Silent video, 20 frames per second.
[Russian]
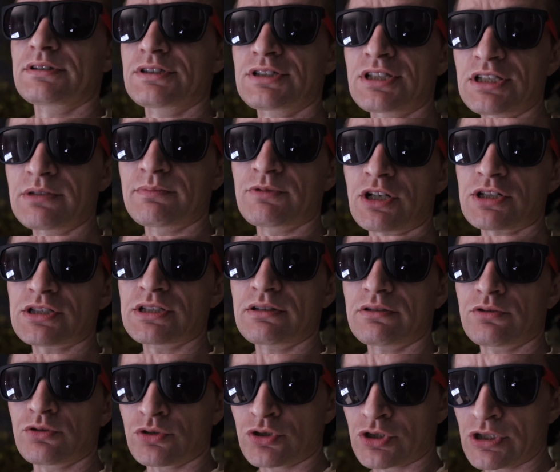с этим,
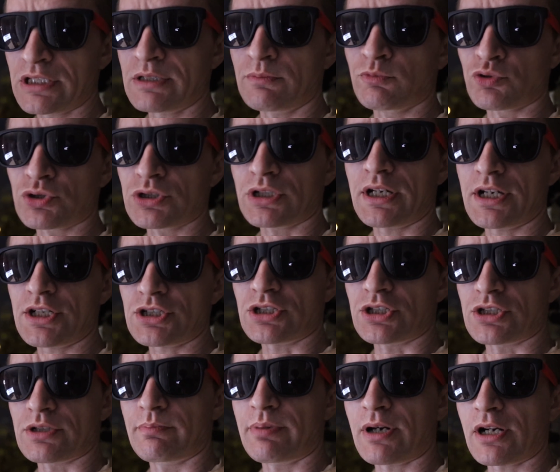нужно, ну, с этим нужно,
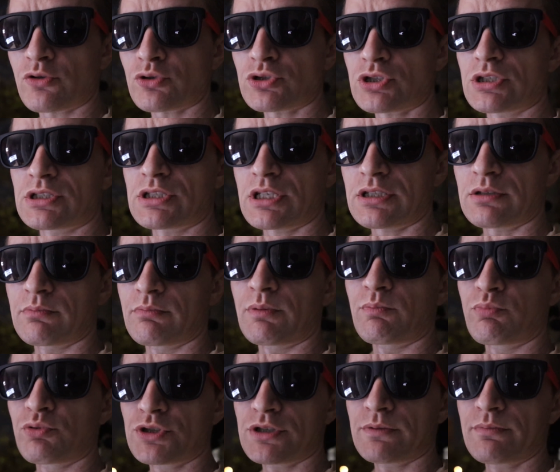конечно же, бороться, и с этим
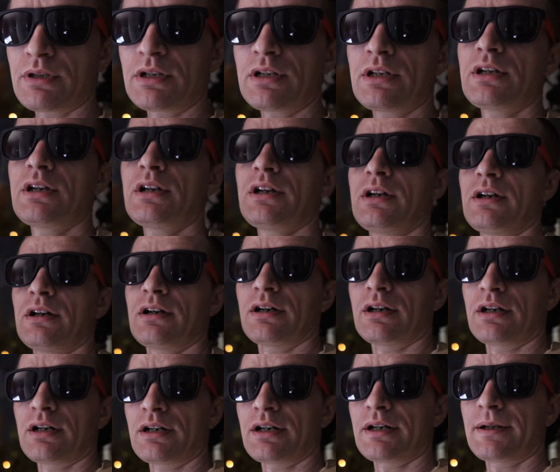мы будем,
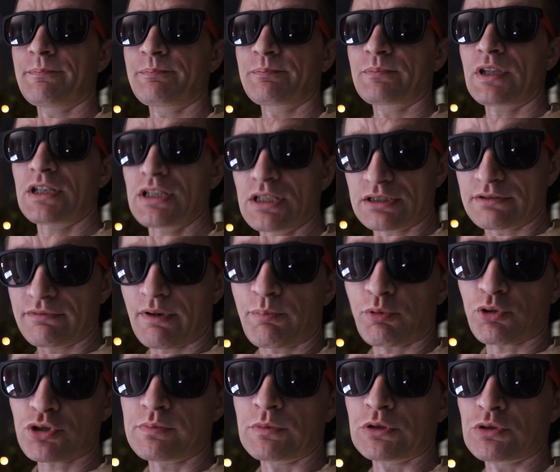э, и этот
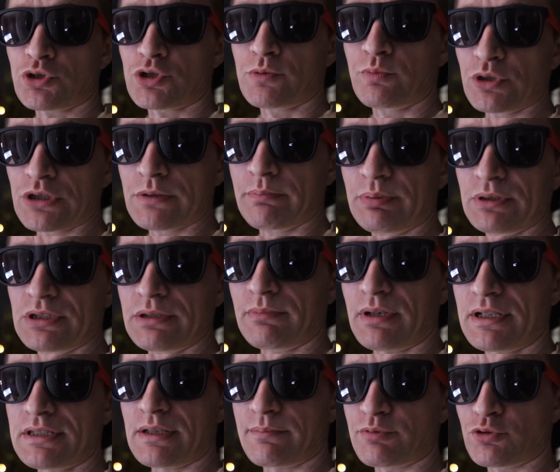вопрос мы тоже будем
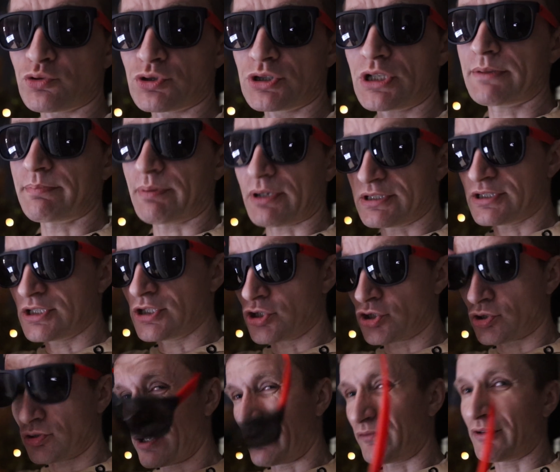поднимать, обсуждать.
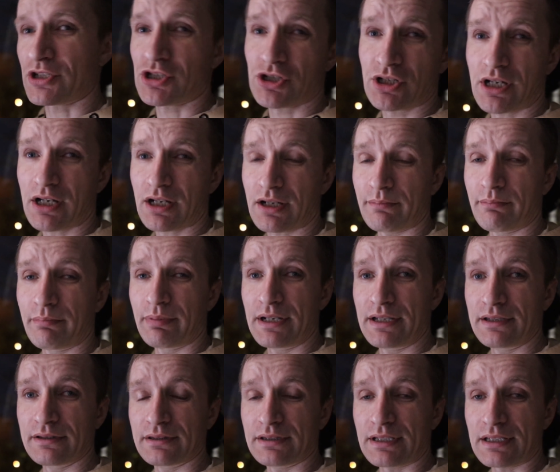Простите, что я в очках.
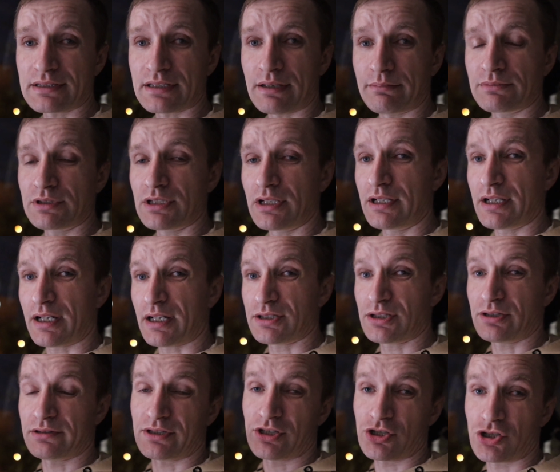Блин, на самом деле я
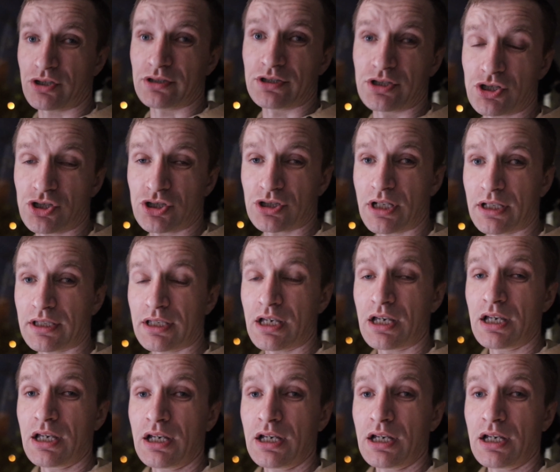хотел сначала зачитать